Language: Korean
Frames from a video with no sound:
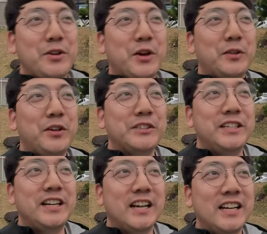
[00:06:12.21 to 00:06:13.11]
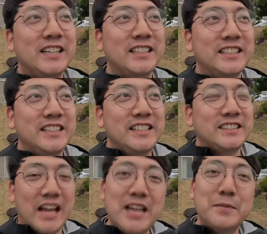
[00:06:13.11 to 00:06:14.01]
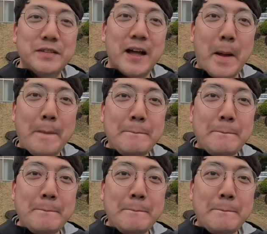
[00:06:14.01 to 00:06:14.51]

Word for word: 뭐 이거라도 이겼으니까 다행입니다.